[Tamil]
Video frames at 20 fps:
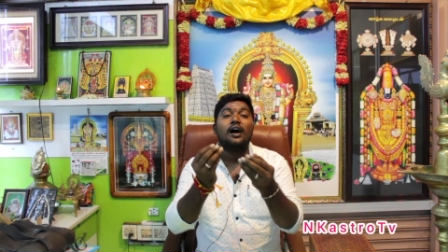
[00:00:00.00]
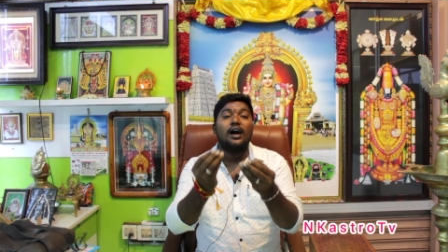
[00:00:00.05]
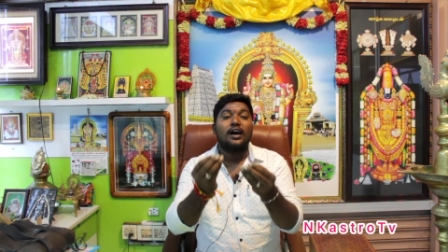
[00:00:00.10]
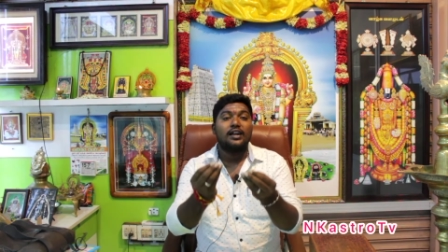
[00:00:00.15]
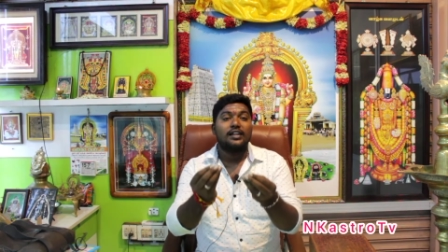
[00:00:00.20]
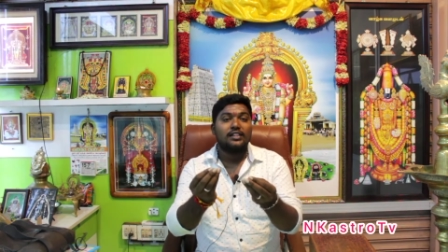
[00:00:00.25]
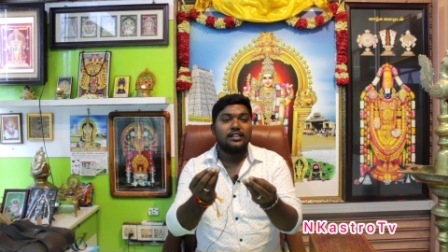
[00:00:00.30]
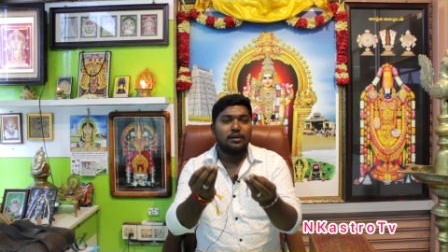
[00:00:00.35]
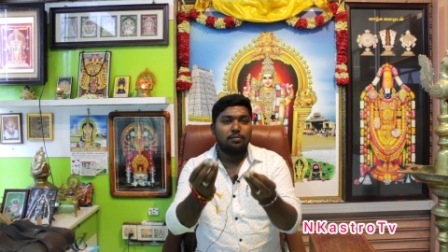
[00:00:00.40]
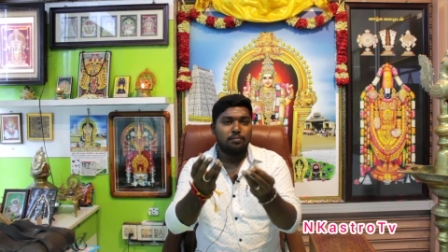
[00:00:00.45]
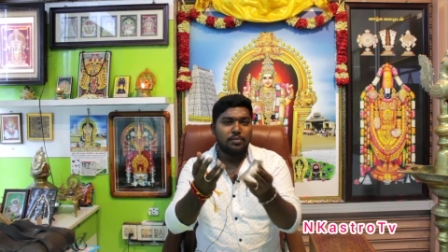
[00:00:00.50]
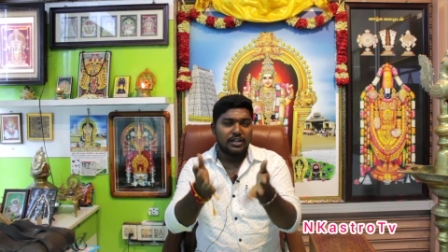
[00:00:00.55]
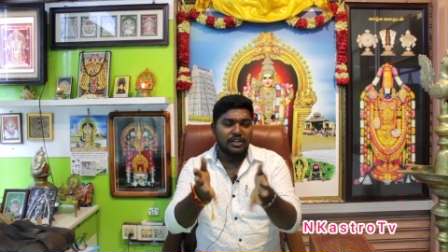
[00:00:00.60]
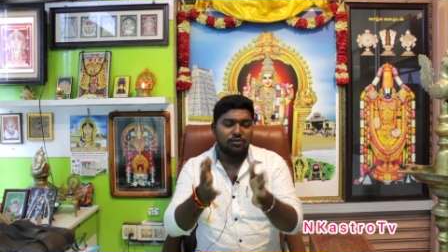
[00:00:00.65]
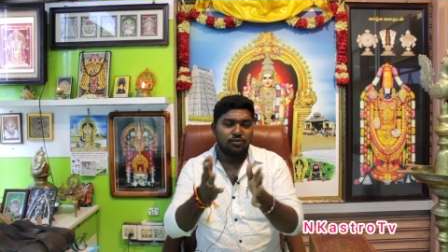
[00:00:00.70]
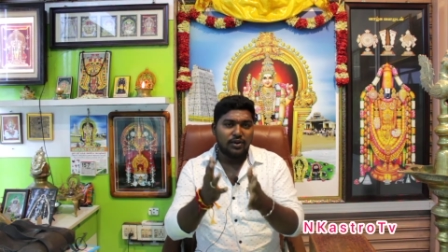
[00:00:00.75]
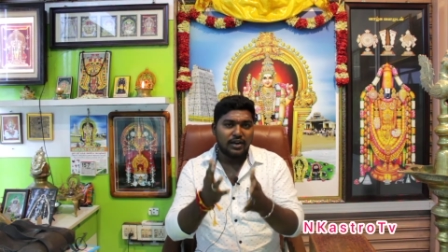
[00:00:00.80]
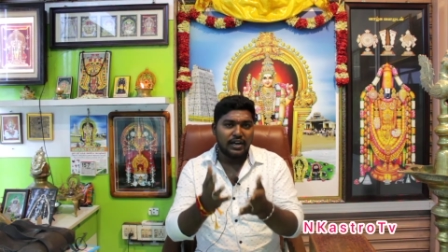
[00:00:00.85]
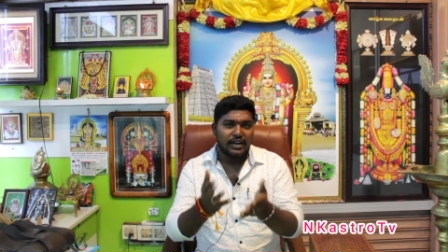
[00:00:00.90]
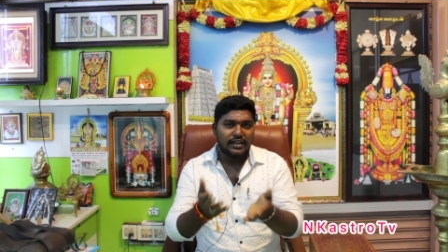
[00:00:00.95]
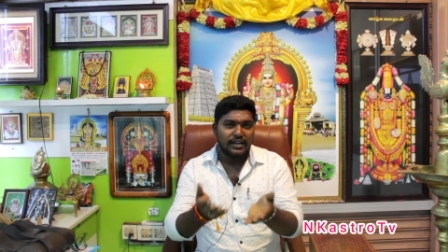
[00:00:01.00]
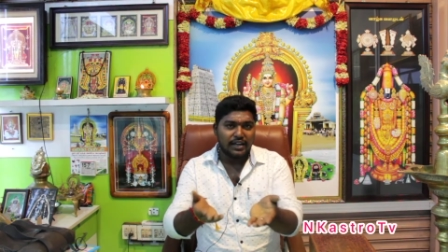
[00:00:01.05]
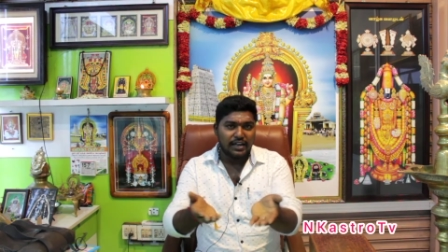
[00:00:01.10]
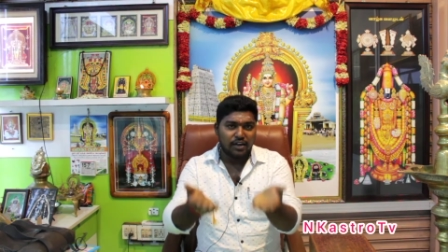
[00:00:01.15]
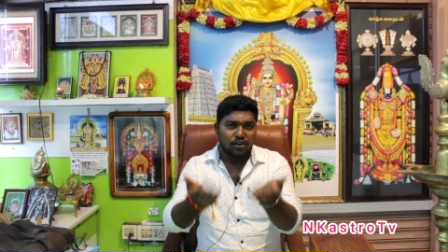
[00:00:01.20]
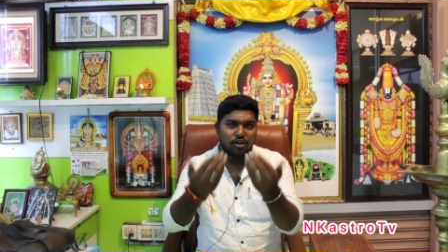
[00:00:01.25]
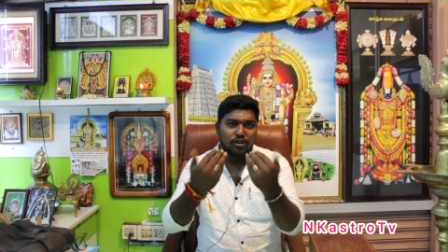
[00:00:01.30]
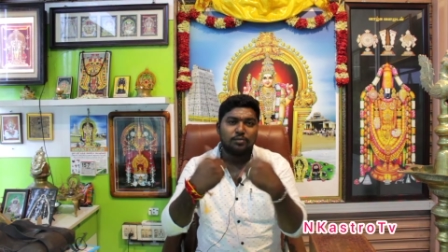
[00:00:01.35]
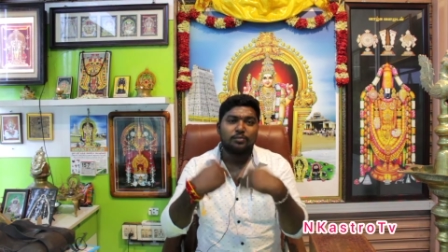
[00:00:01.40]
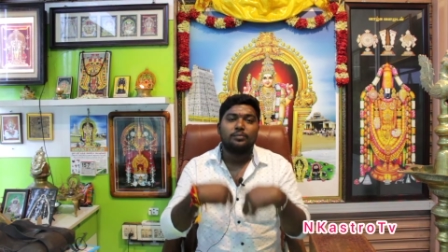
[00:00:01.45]
அறிந்த பதிவுகளை நீங்கள்
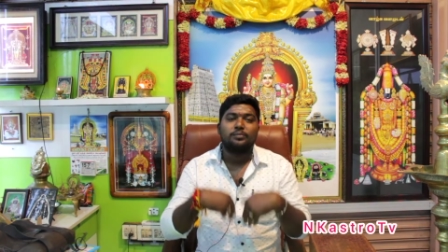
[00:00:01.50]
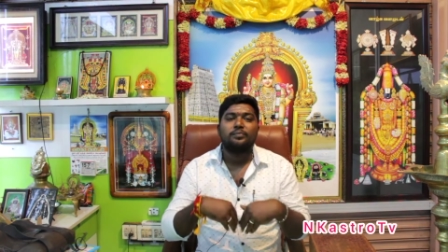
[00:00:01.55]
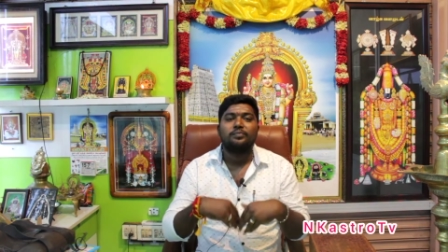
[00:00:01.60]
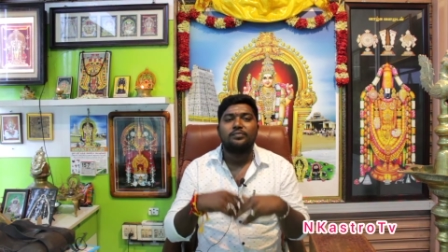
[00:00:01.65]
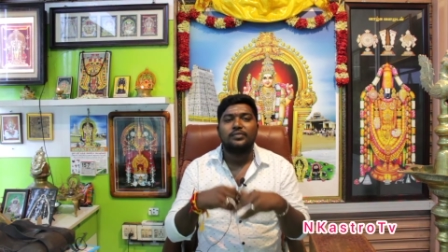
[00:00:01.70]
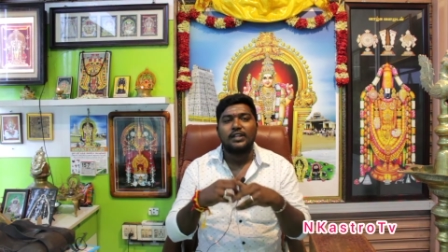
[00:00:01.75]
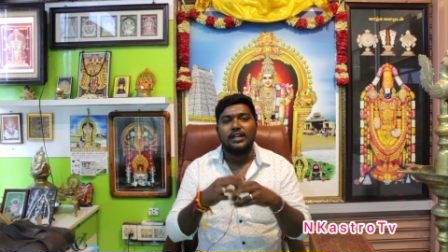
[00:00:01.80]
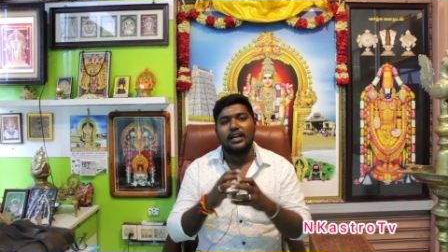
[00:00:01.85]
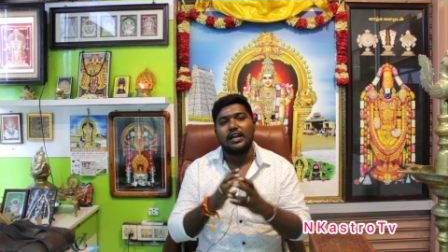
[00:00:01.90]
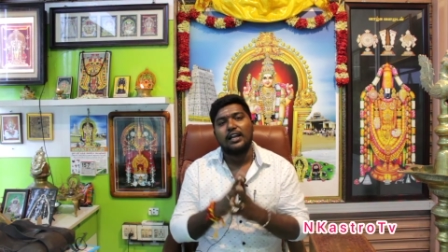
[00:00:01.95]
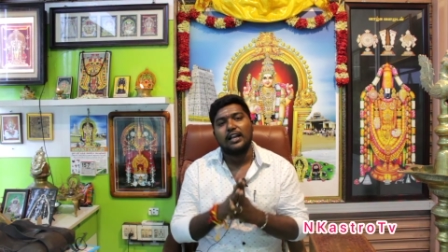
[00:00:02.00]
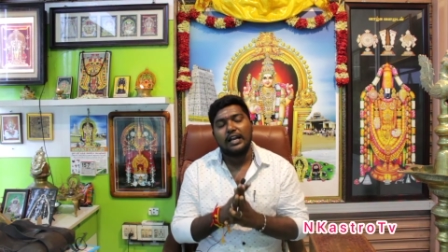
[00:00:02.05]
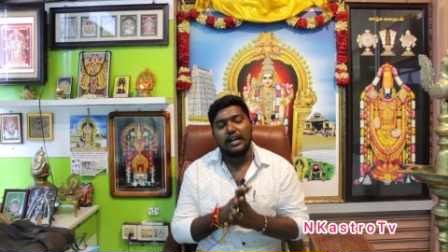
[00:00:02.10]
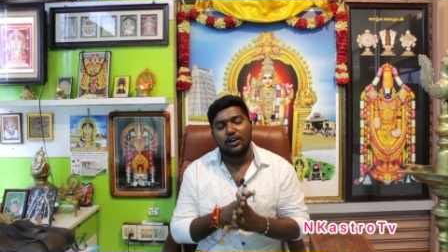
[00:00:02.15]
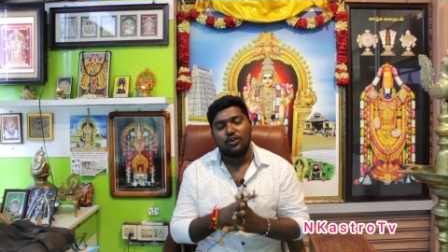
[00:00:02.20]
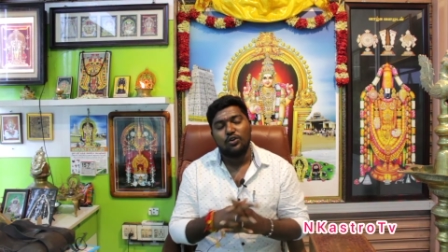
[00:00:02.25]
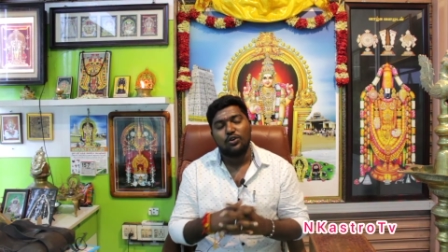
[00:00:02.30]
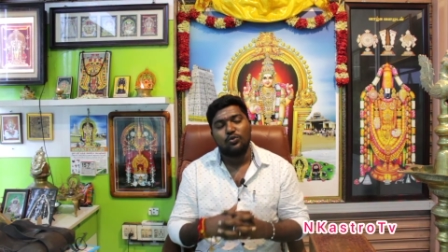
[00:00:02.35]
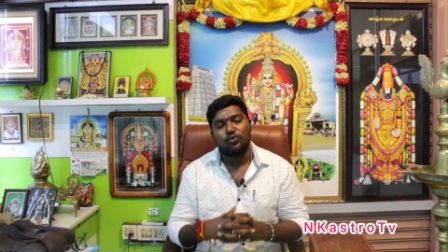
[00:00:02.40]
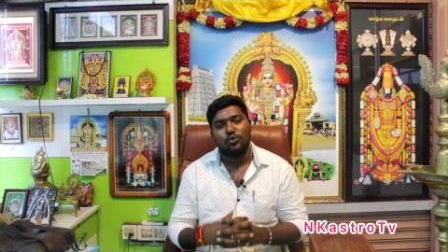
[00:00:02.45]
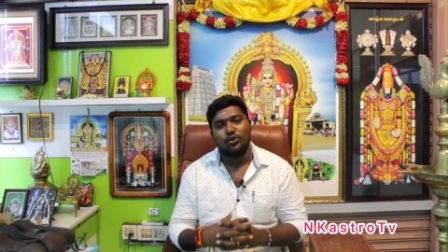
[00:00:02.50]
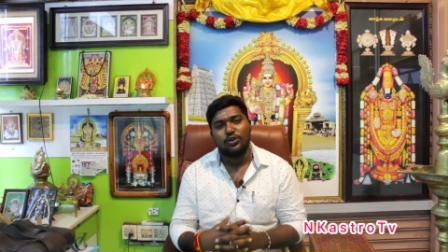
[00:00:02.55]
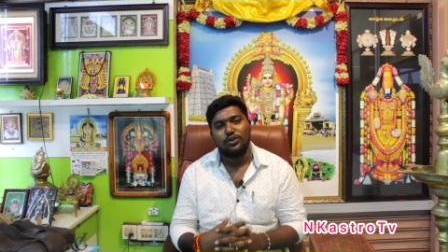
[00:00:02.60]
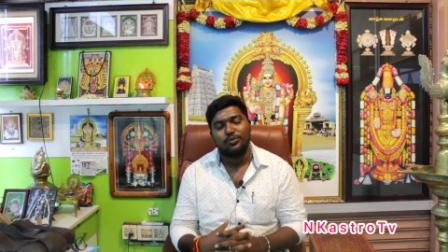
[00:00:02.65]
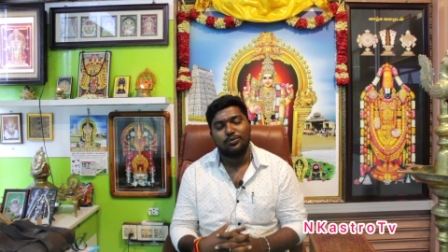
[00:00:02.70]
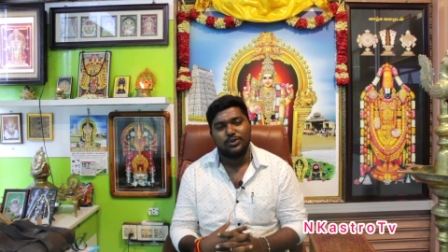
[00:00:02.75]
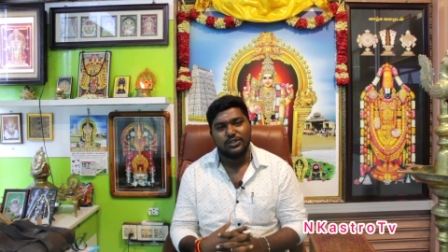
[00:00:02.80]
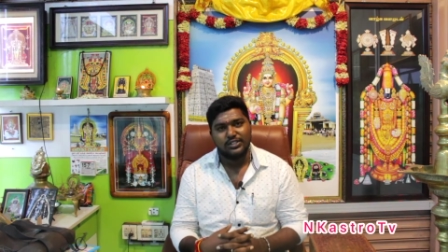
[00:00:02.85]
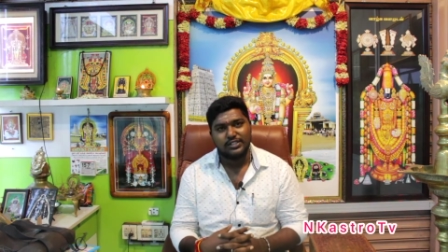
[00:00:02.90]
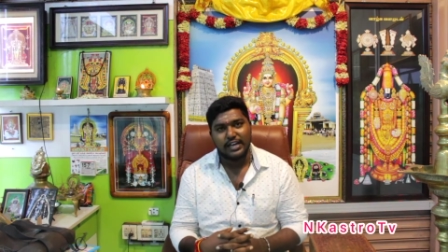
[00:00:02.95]
என்னுடன் நீங்கள் எனக்கு கூட
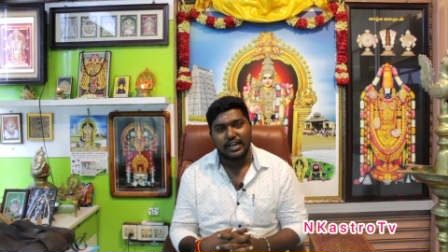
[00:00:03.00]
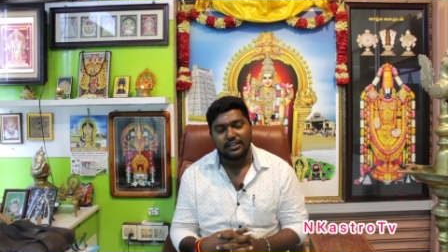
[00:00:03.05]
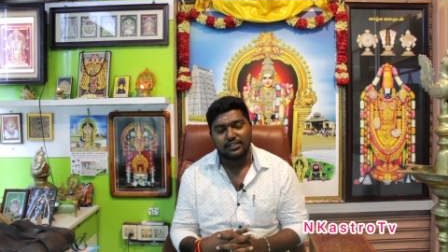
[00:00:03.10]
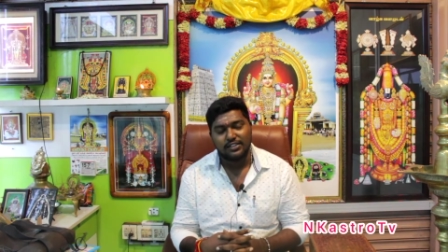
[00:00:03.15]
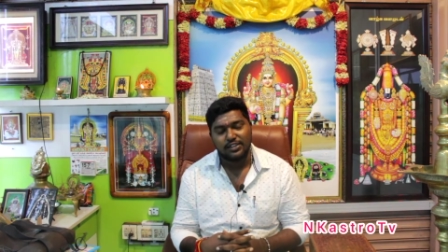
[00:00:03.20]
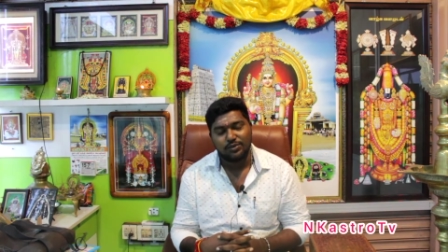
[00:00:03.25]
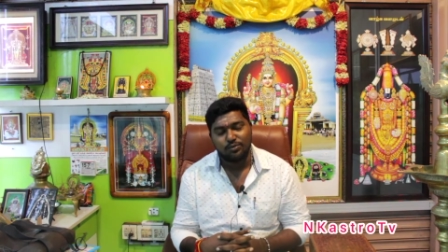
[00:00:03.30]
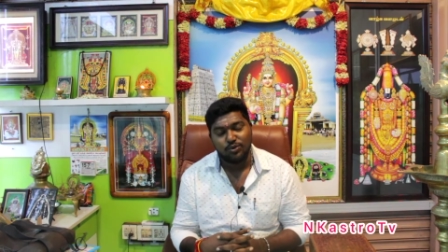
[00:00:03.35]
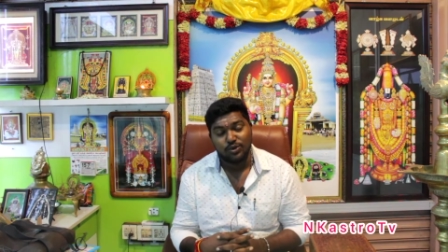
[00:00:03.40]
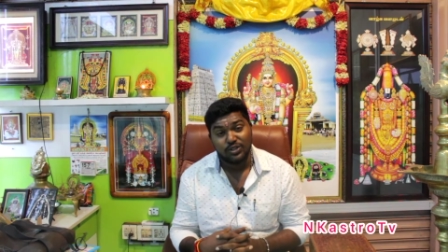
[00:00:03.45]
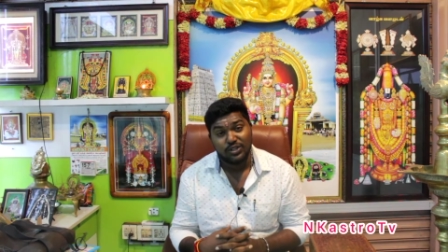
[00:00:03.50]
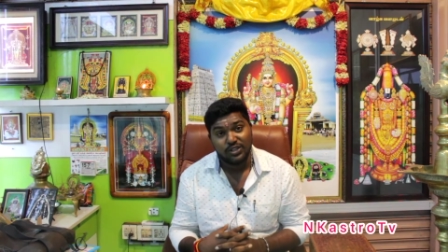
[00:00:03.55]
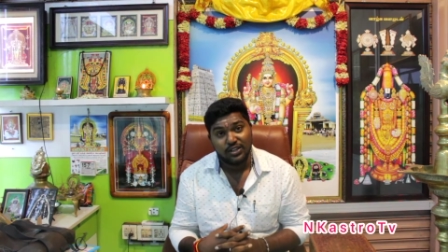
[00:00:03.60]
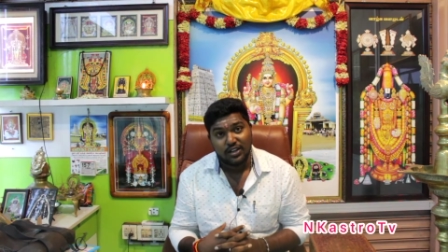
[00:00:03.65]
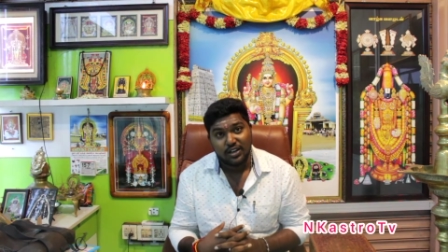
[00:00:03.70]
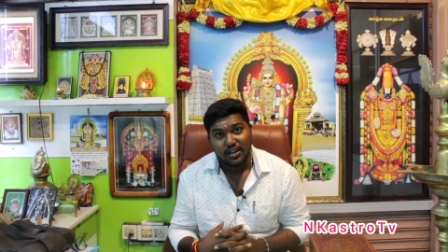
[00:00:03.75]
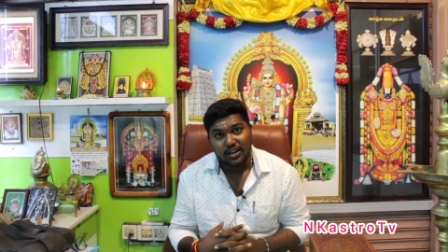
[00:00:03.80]
கொடுக்கும்போது ஷேர் செய்யும் பொழுது